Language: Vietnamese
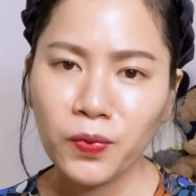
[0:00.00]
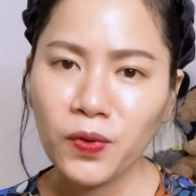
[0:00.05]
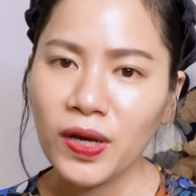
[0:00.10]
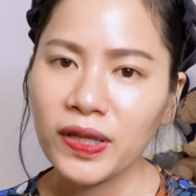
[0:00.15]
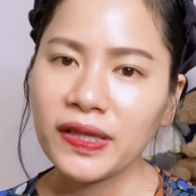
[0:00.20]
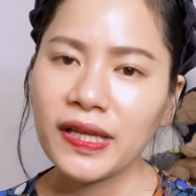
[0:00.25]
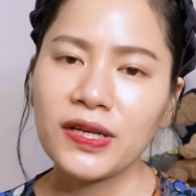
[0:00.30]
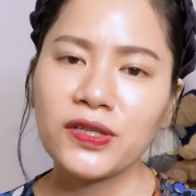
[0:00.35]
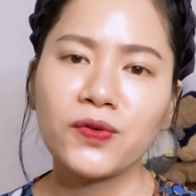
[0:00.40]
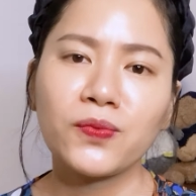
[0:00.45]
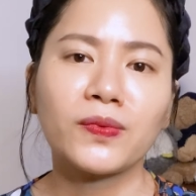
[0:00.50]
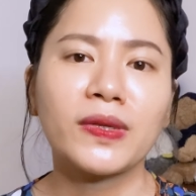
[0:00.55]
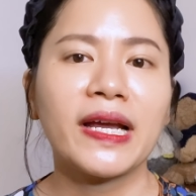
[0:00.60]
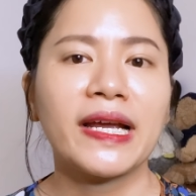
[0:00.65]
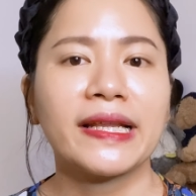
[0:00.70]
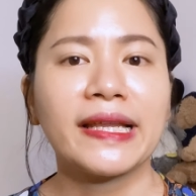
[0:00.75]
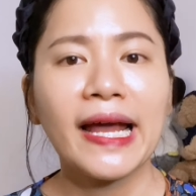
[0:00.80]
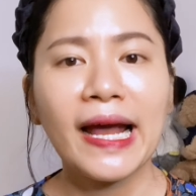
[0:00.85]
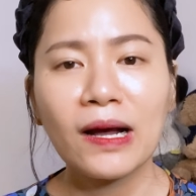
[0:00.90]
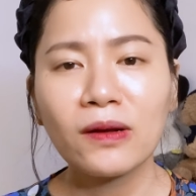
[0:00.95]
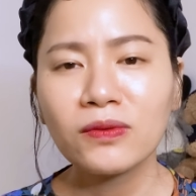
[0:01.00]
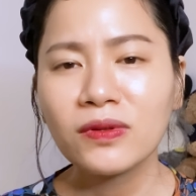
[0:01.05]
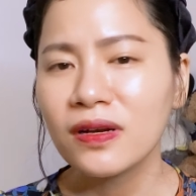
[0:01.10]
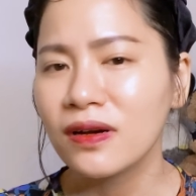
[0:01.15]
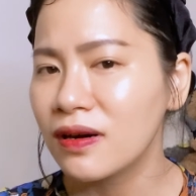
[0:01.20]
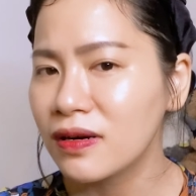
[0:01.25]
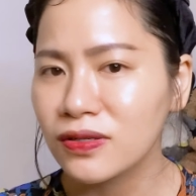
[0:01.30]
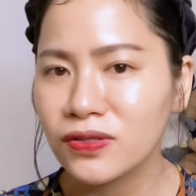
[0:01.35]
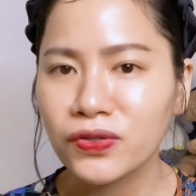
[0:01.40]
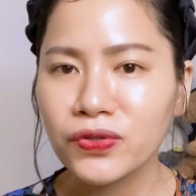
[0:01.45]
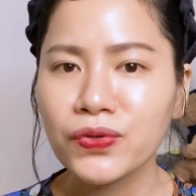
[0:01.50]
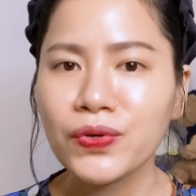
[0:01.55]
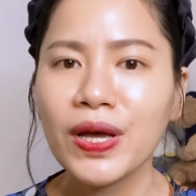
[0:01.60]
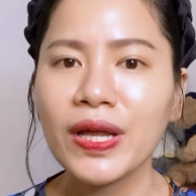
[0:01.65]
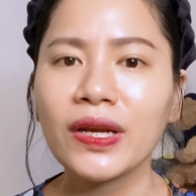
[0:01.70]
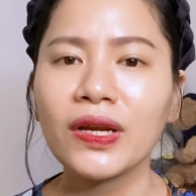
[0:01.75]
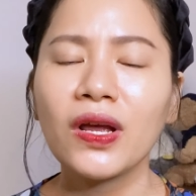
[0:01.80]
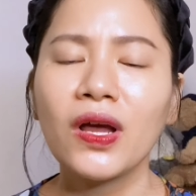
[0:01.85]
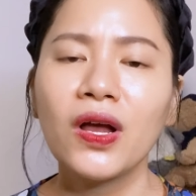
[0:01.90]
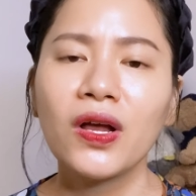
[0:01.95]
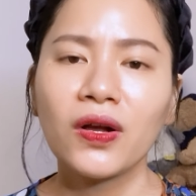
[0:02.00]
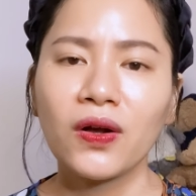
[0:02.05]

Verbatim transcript: luyện thể dục thể thao thường xuyên